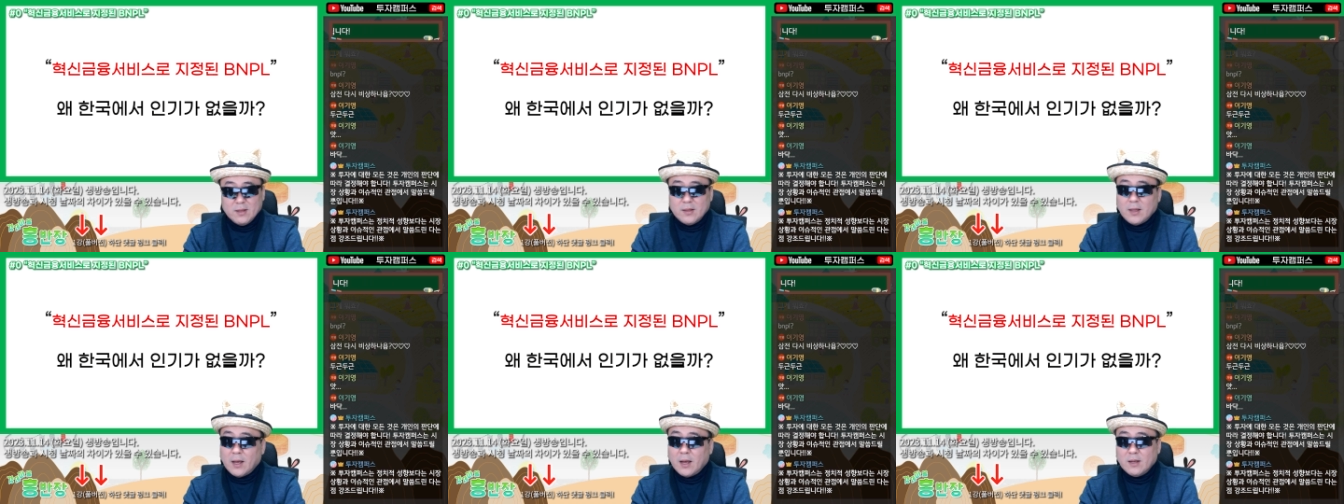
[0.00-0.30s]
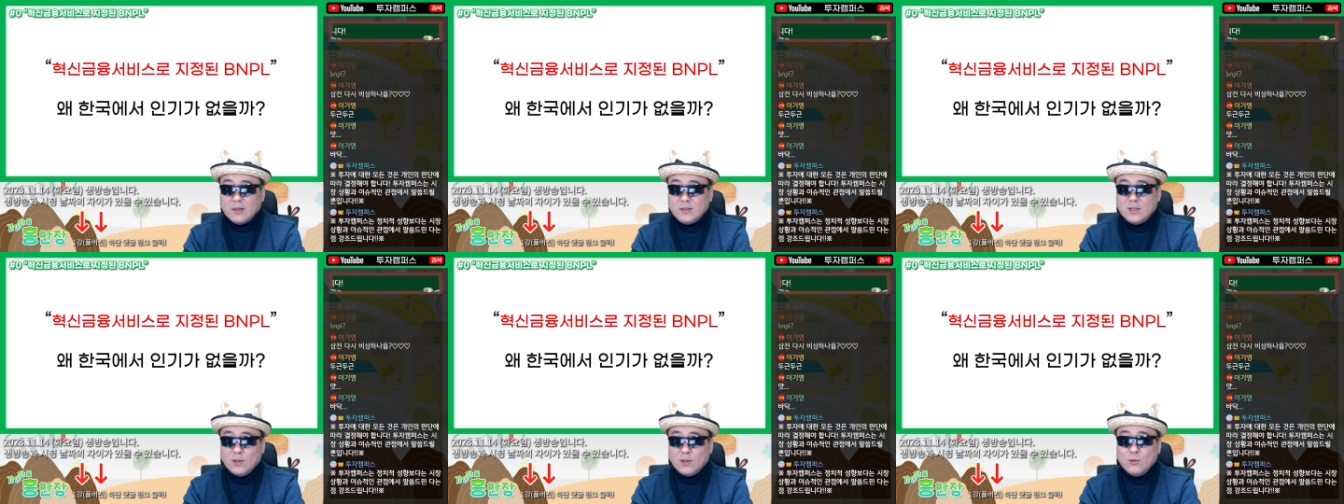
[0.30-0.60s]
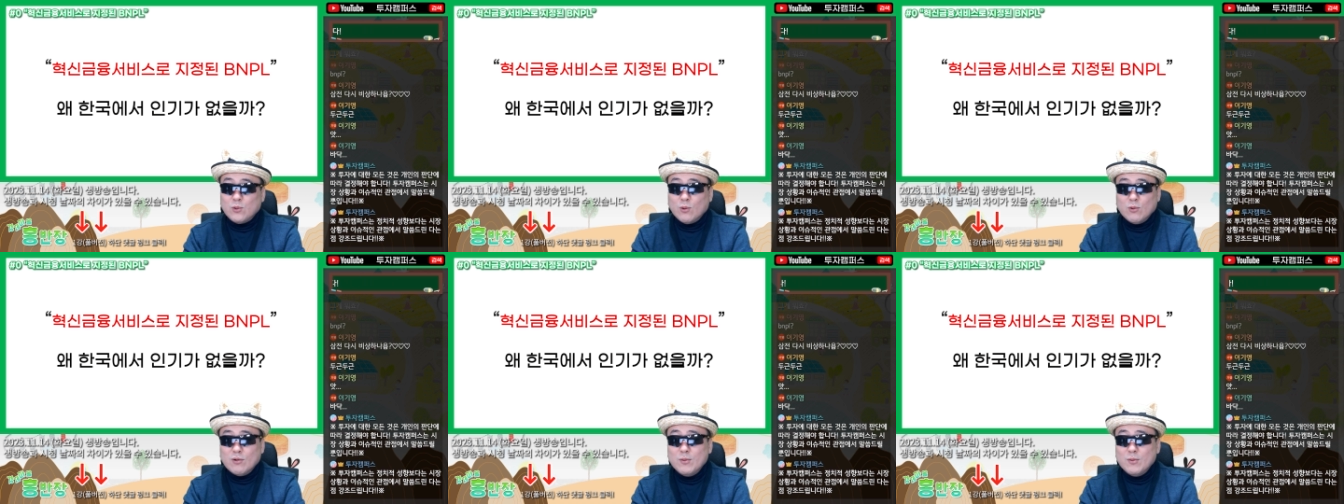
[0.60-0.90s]
다
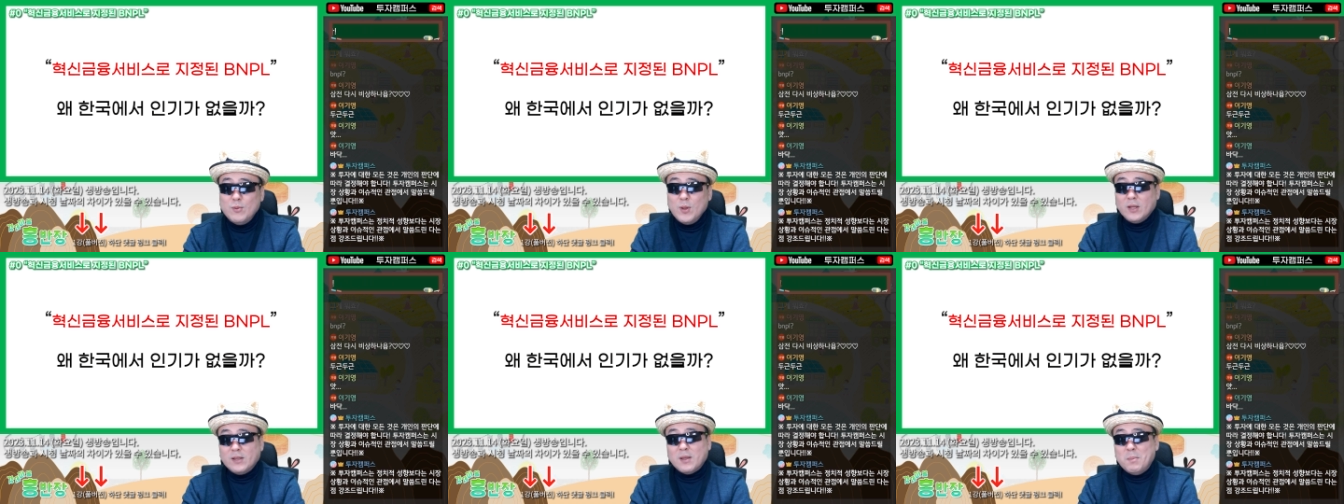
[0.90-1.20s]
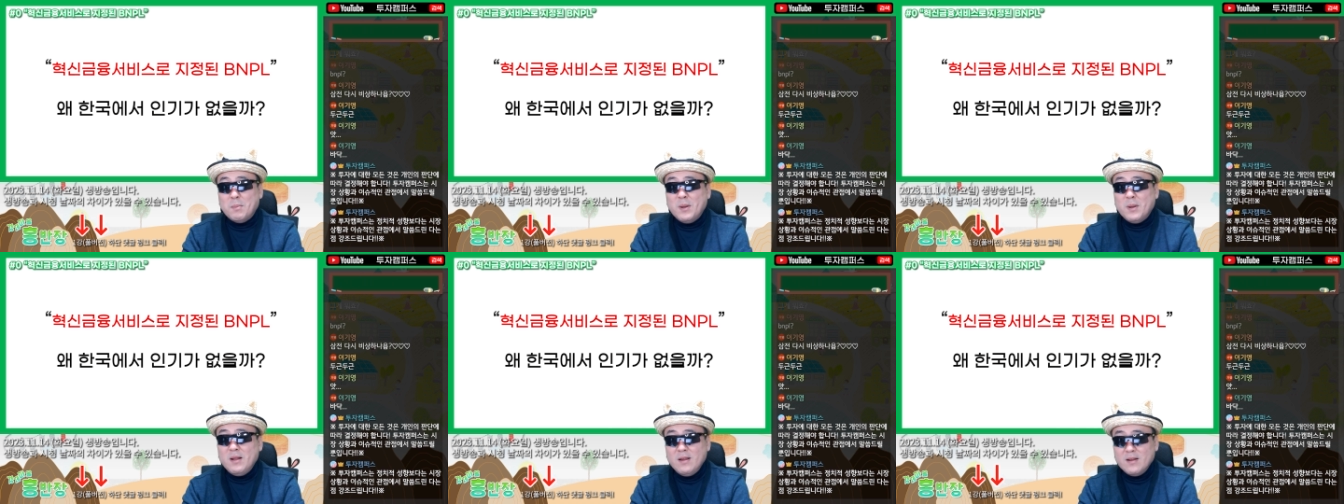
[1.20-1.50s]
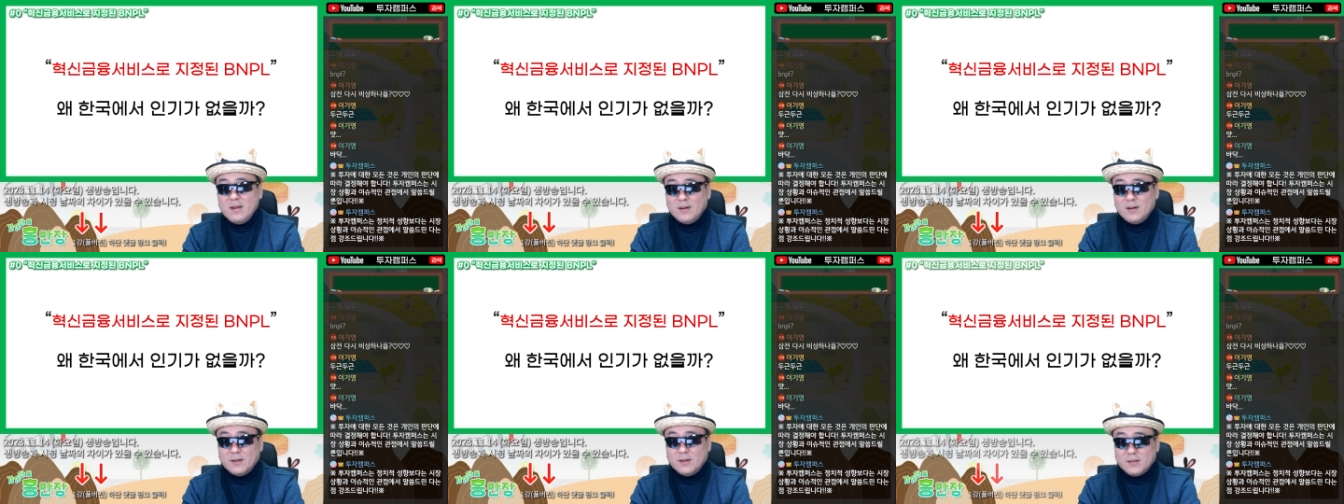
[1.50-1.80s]
전통금융한테
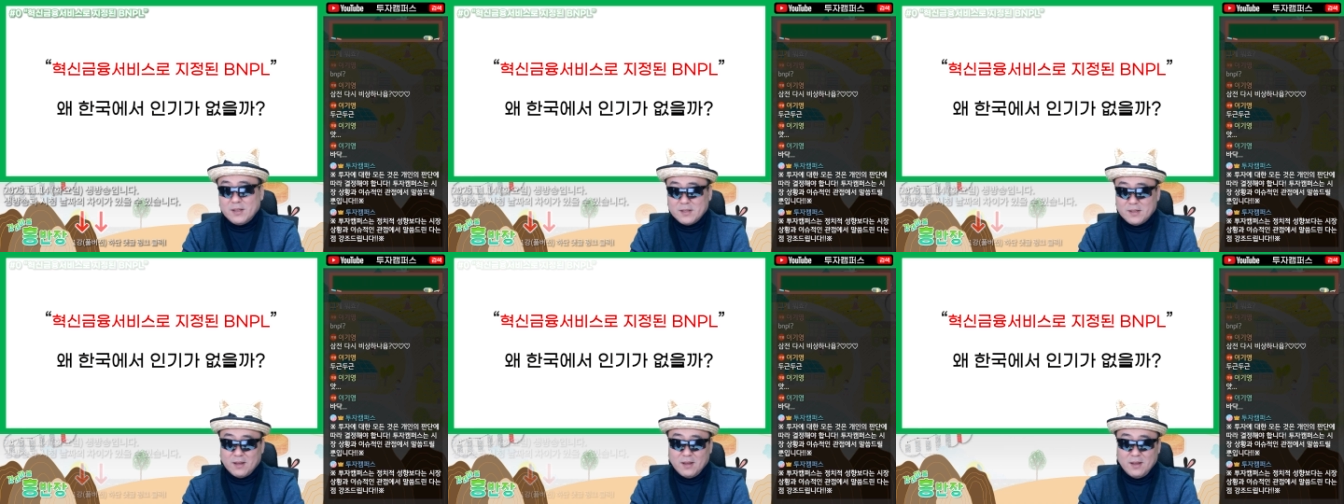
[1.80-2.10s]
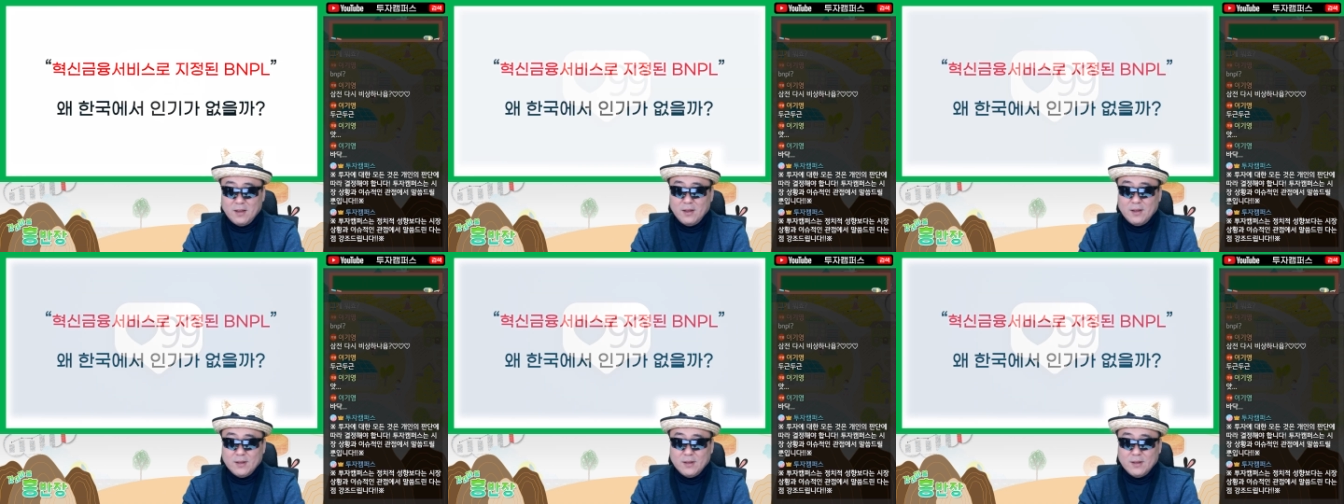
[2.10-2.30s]
밀리는 것 같아요.